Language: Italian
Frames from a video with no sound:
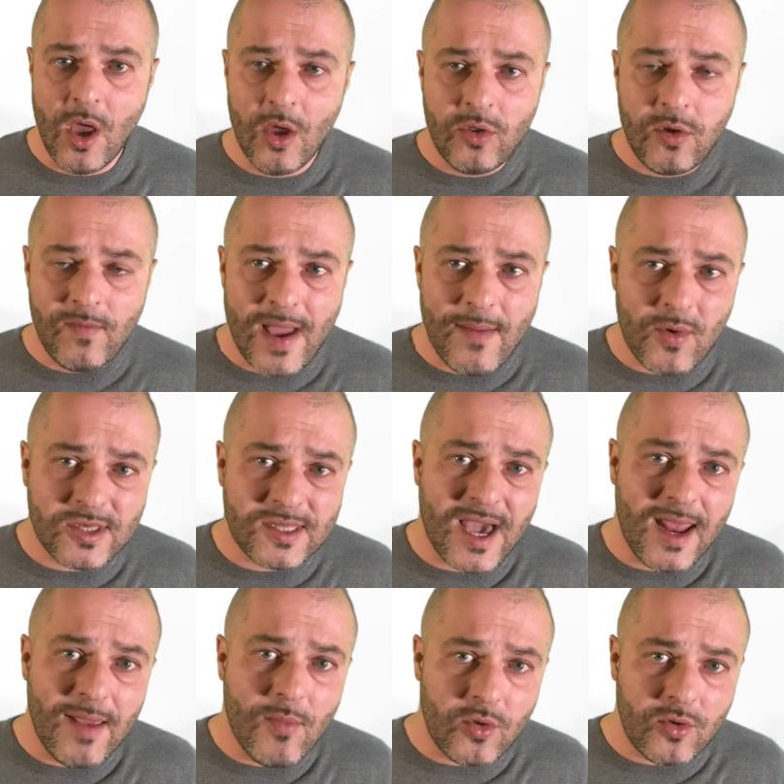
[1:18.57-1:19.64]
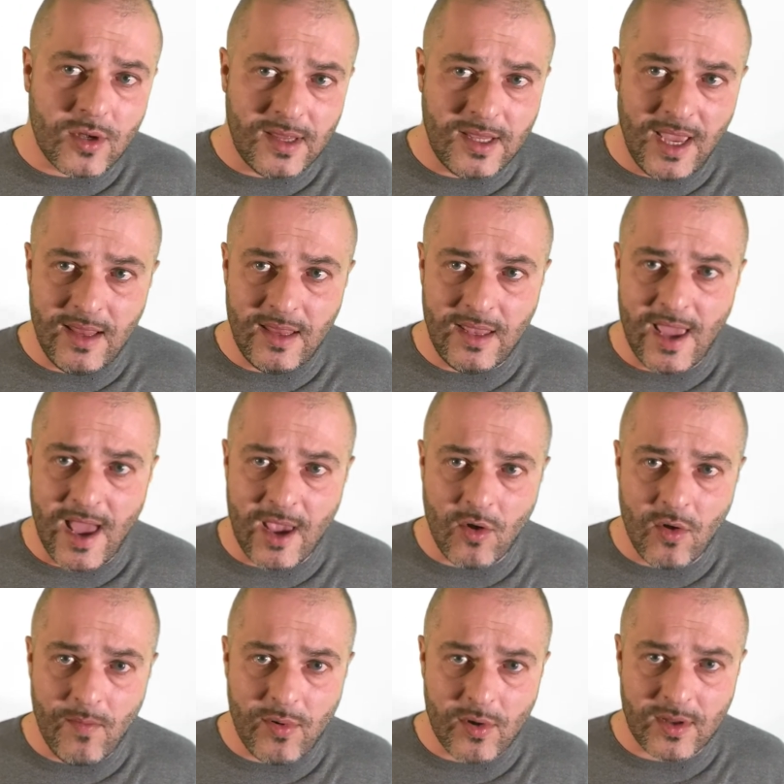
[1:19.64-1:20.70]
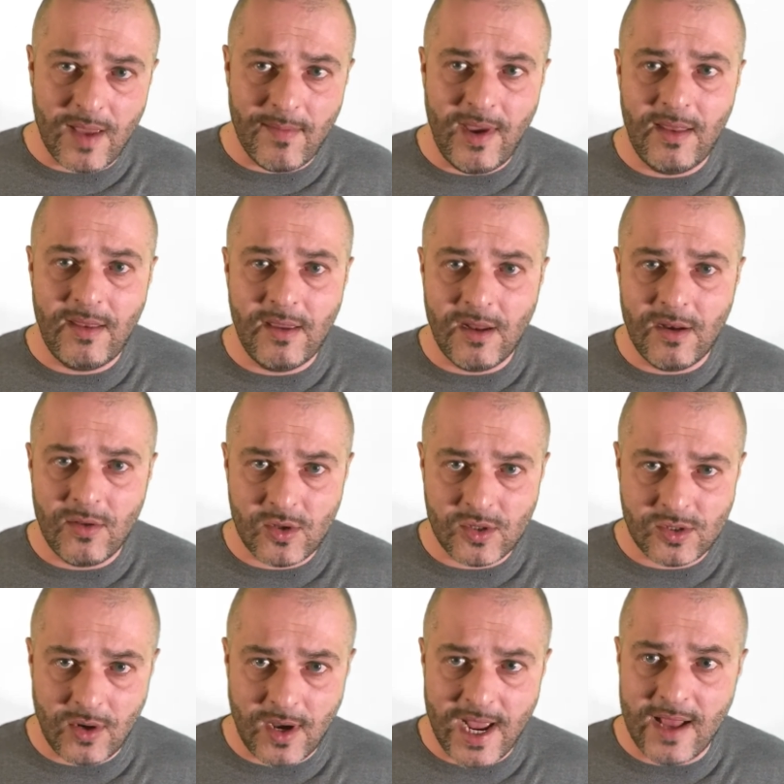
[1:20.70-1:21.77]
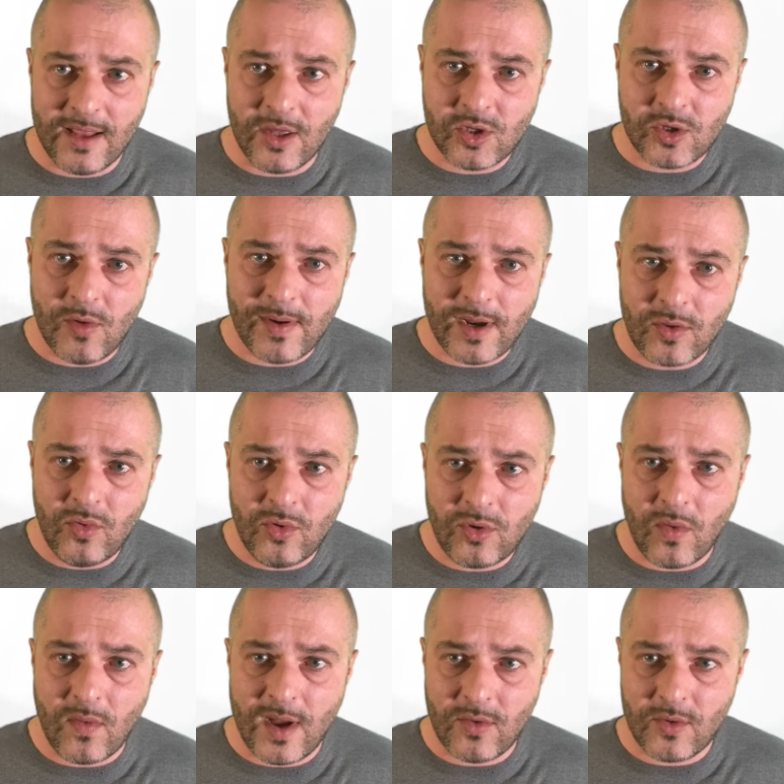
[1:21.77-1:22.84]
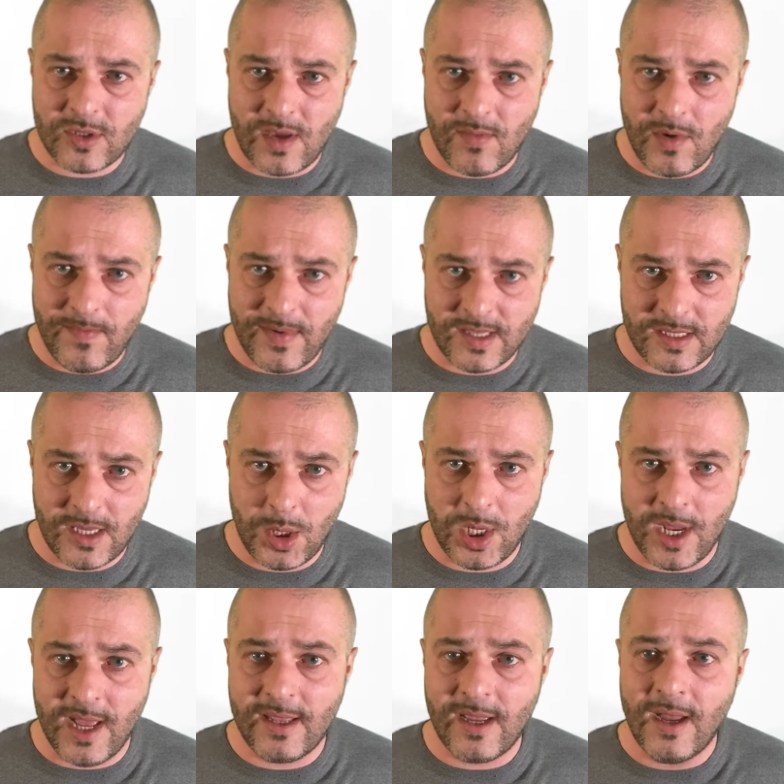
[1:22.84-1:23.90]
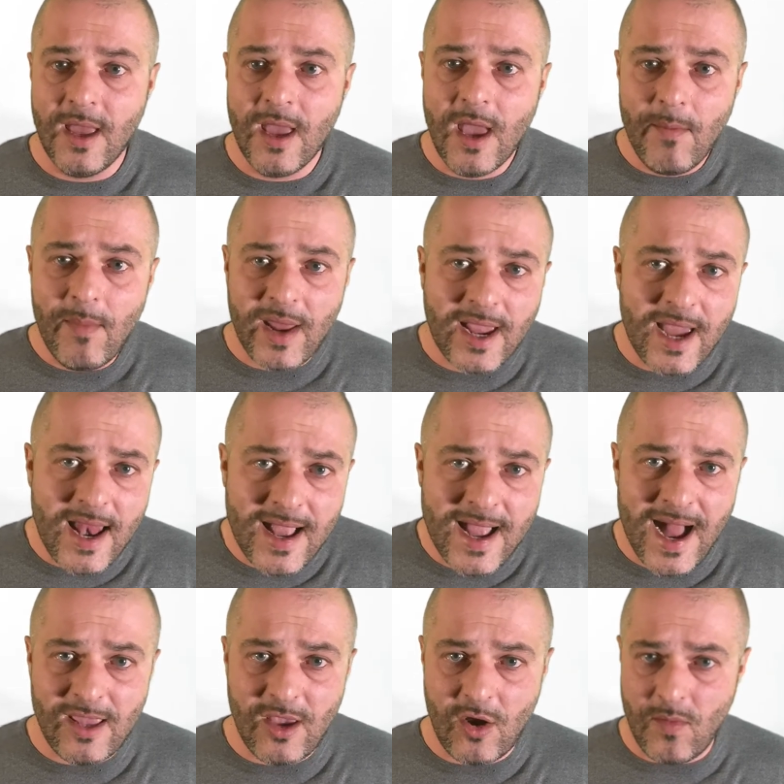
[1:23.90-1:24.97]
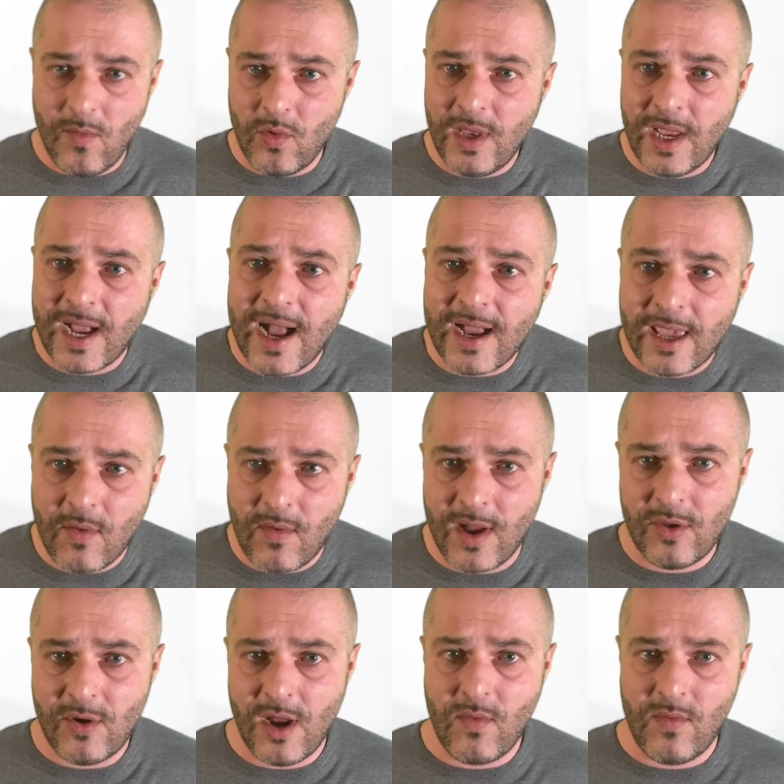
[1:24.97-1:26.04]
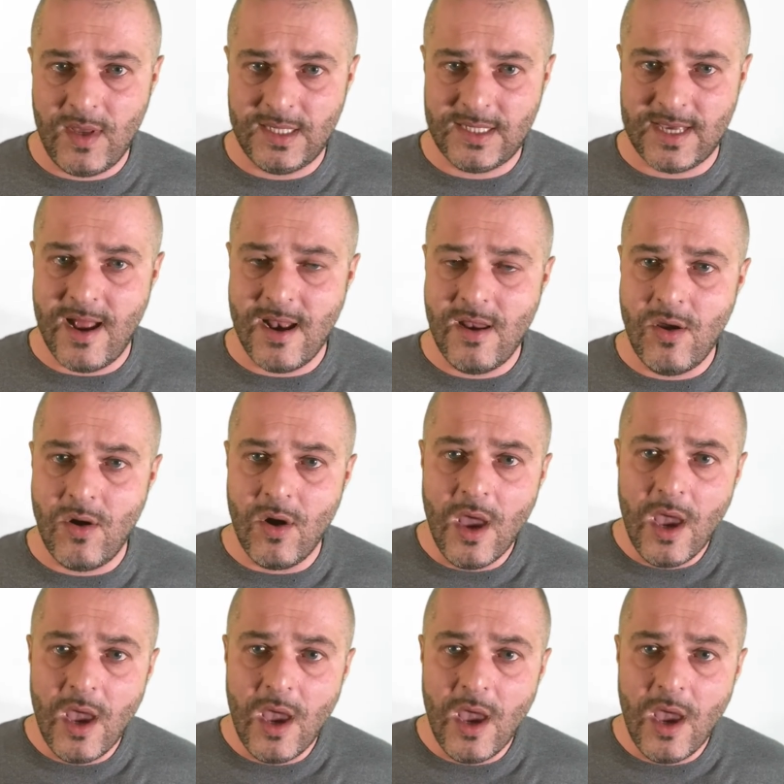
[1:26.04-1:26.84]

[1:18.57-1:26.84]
Dobbiamo stare molto attenti ai comportamenti del nostro cane, soprattutto quando siamo in passeggiata, perché il cane comunica anche quando è al guinzaglio.